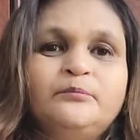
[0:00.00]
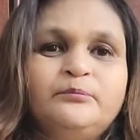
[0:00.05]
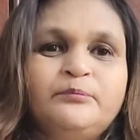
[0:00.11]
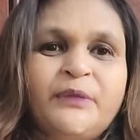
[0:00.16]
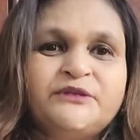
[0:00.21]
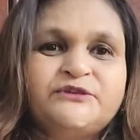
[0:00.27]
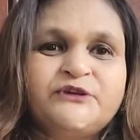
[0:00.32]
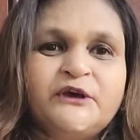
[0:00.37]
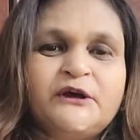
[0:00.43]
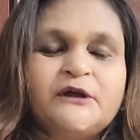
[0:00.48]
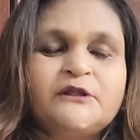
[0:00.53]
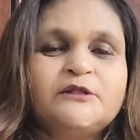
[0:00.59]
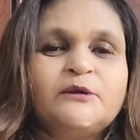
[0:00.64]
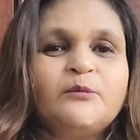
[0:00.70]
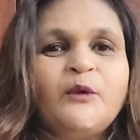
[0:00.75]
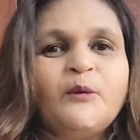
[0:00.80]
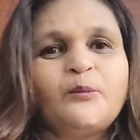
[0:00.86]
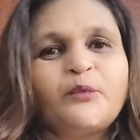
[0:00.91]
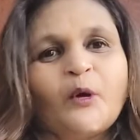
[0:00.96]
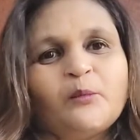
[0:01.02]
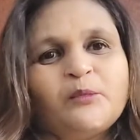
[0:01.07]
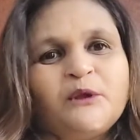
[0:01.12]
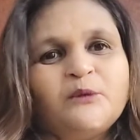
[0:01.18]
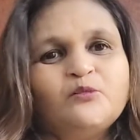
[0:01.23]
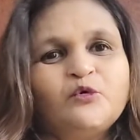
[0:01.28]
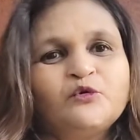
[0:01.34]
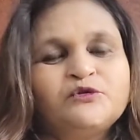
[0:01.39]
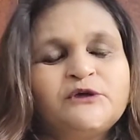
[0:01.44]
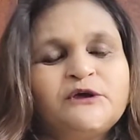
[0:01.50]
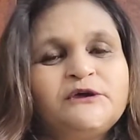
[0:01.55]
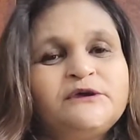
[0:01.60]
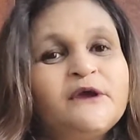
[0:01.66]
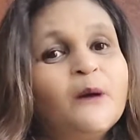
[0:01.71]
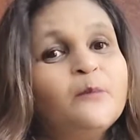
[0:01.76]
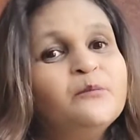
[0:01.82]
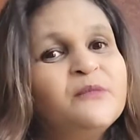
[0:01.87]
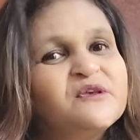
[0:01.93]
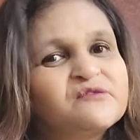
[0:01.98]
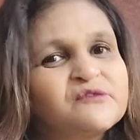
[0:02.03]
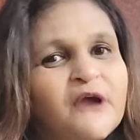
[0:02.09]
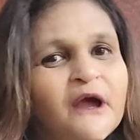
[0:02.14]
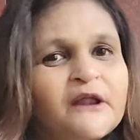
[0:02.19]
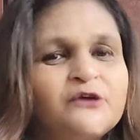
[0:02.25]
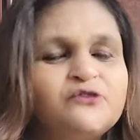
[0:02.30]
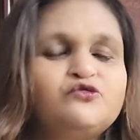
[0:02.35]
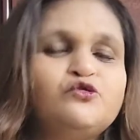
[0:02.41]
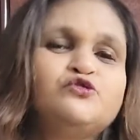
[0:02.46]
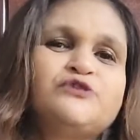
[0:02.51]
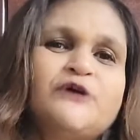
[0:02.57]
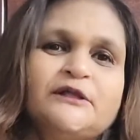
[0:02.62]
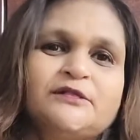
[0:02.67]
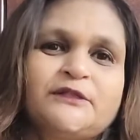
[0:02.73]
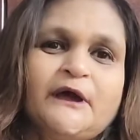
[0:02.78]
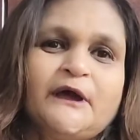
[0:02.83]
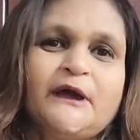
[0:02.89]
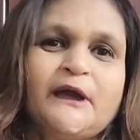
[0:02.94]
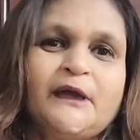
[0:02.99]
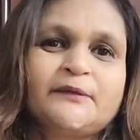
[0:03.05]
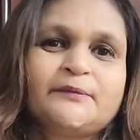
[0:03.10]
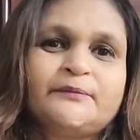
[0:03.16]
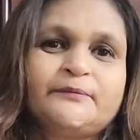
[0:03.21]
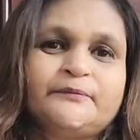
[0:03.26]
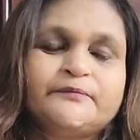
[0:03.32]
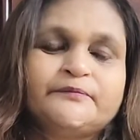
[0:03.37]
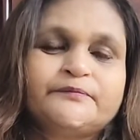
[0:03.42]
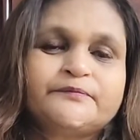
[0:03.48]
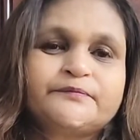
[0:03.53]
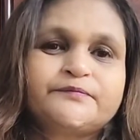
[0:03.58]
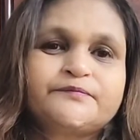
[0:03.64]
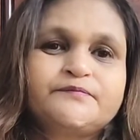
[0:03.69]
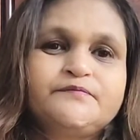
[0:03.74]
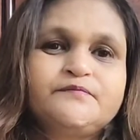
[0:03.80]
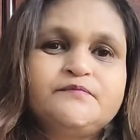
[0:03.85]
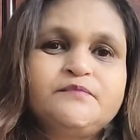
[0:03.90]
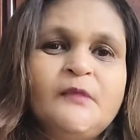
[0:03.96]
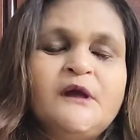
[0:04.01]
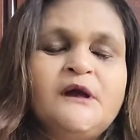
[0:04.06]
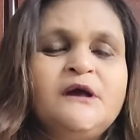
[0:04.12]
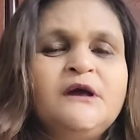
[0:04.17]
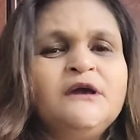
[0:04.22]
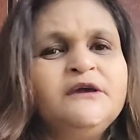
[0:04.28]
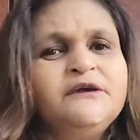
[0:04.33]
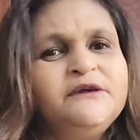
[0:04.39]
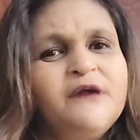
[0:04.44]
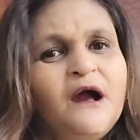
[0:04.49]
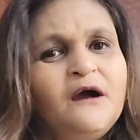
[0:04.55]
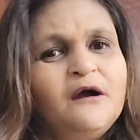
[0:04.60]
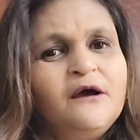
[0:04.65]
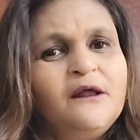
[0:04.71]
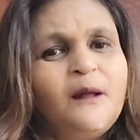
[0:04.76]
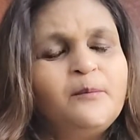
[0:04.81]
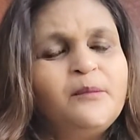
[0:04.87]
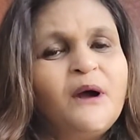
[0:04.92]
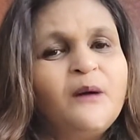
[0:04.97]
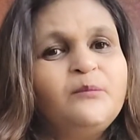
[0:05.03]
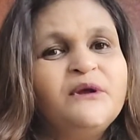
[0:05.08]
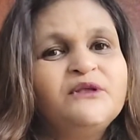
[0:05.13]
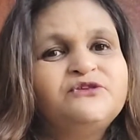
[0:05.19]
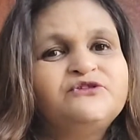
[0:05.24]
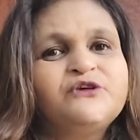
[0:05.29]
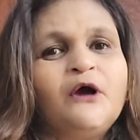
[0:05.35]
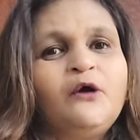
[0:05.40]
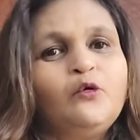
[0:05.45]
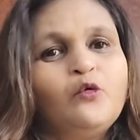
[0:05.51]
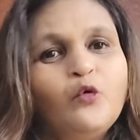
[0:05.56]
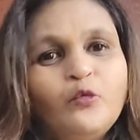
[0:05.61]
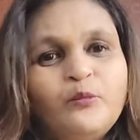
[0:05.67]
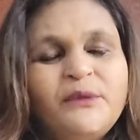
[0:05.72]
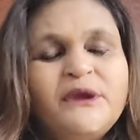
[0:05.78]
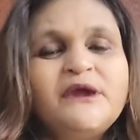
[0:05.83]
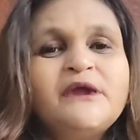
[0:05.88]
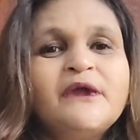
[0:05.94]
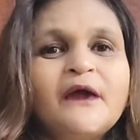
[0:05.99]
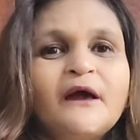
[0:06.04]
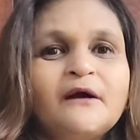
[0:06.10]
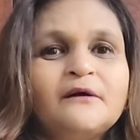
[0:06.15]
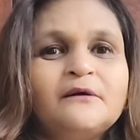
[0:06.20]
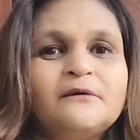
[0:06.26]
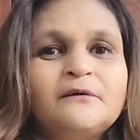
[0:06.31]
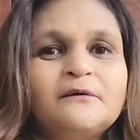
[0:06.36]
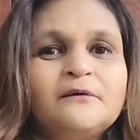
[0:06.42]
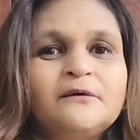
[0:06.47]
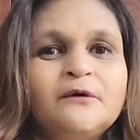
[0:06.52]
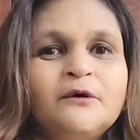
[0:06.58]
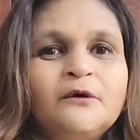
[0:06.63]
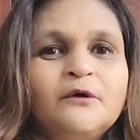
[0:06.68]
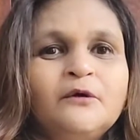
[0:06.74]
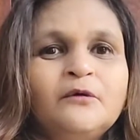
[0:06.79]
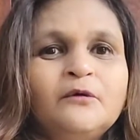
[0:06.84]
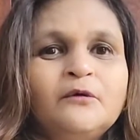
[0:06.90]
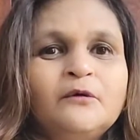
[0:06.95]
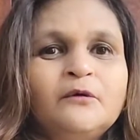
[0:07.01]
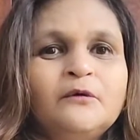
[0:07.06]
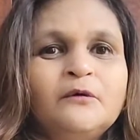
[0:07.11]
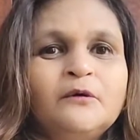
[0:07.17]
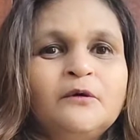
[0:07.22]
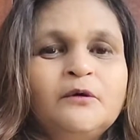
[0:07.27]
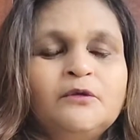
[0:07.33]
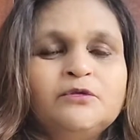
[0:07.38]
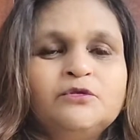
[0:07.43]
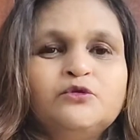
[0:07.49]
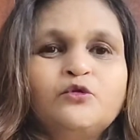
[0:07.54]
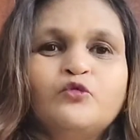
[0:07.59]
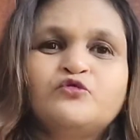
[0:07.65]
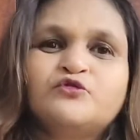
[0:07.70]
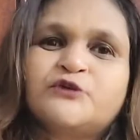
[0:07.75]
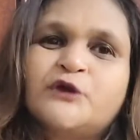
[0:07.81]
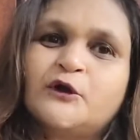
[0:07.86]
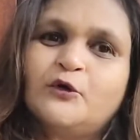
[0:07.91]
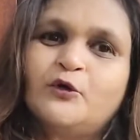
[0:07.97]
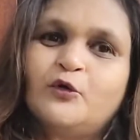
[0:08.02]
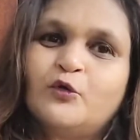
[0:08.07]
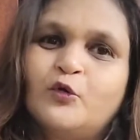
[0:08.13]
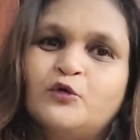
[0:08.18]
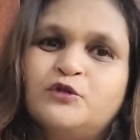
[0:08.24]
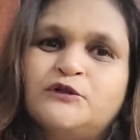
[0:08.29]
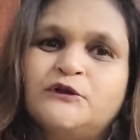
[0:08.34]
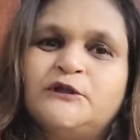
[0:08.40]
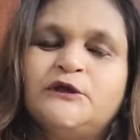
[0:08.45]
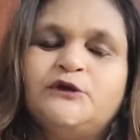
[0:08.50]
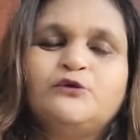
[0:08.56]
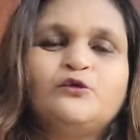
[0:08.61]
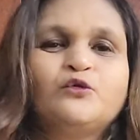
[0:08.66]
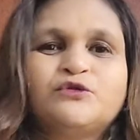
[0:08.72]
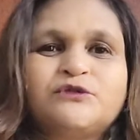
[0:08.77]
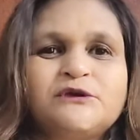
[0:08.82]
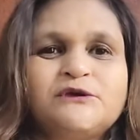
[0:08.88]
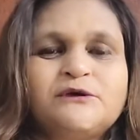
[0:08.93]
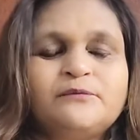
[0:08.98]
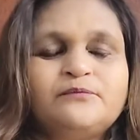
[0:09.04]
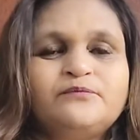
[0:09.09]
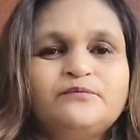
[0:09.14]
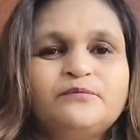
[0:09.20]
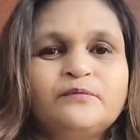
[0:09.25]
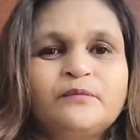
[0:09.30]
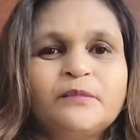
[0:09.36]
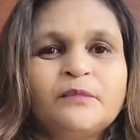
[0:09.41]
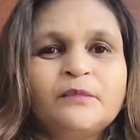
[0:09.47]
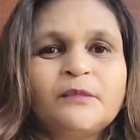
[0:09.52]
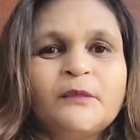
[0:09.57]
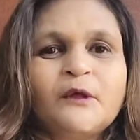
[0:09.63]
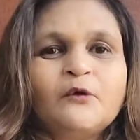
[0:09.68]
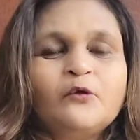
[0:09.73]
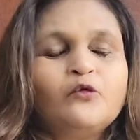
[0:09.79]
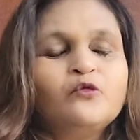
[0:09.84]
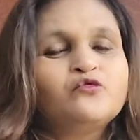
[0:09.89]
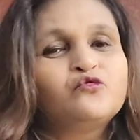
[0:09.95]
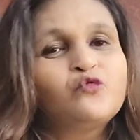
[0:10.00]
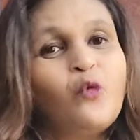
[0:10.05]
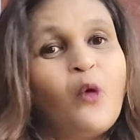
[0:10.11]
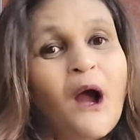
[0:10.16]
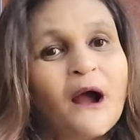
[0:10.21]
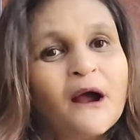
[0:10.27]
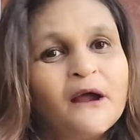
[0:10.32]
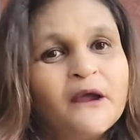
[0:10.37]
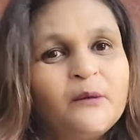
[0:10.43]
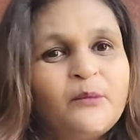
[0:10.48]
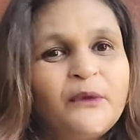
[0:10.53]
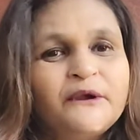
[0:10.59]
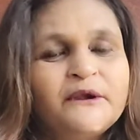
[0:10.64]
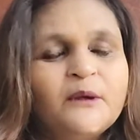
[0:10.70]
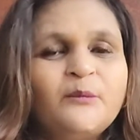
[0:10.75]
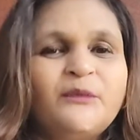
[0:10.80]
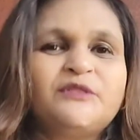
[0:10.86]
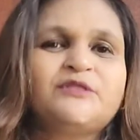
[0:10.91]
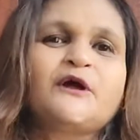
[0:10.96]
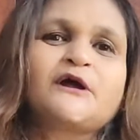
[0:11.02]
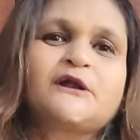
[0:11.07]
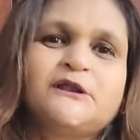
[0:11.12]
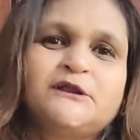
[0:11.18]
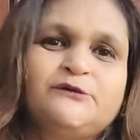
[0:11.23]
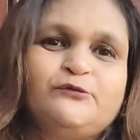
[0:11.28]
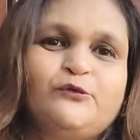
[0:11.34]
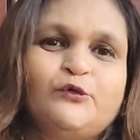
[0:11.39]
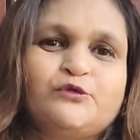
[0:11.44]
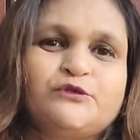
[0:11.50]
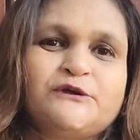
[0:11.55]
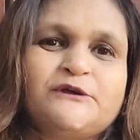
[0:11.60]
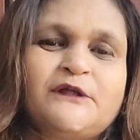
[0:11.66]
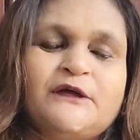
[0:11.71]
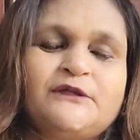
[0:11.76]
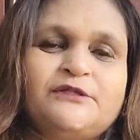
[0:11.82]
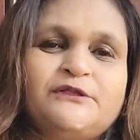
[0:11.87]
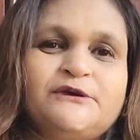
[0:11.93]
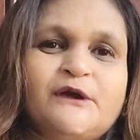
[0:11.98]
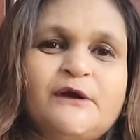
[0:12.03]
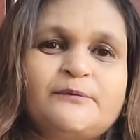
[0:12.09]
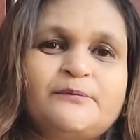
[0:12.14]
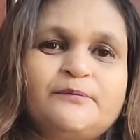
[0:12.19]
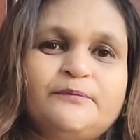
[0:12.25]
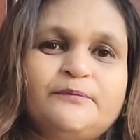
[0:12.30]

बच्चे करने में प्रॉब्लम होती है या मिसकैरेज हो जाता है या अगर आपका बच्चा हो भी गया तो उसकी ग्रोथ नहीं होती है उसको आगे बढ़ने में तकलीफ होती रहती है